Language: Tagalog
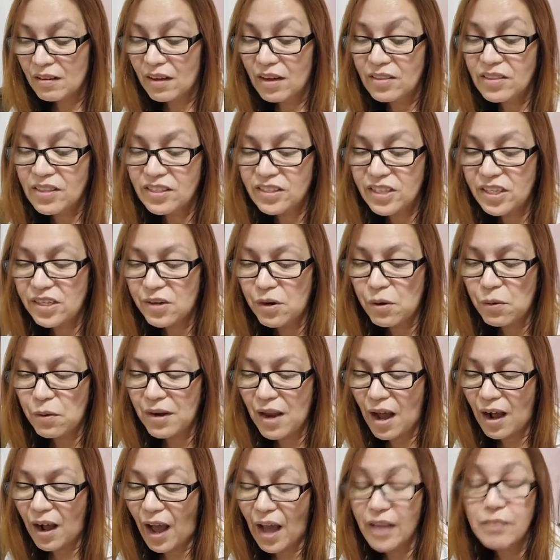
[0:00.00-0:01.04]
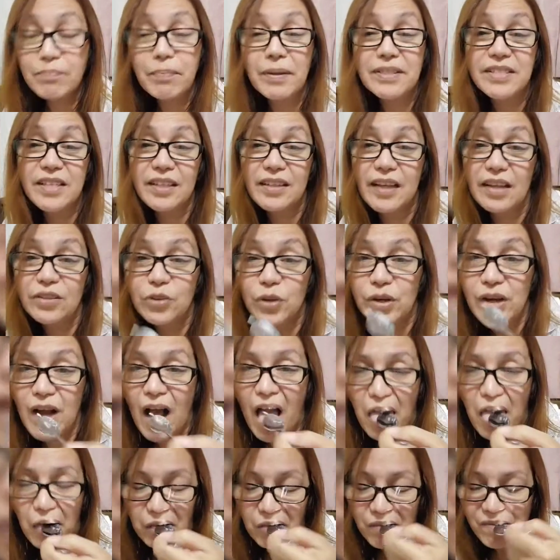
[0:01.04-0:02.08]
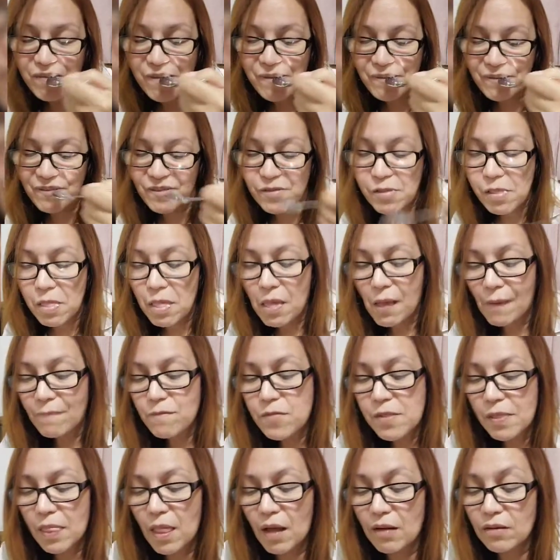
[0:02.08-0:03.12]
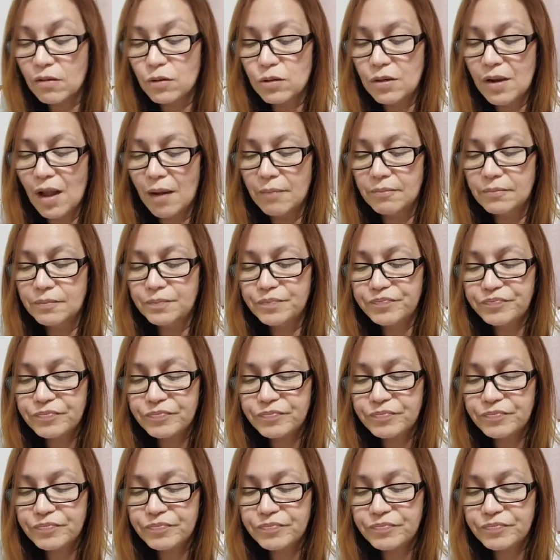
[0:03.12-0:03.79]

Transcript: Kaya hindi siya nawawala kahit pansit na to ng ano, ang ulam.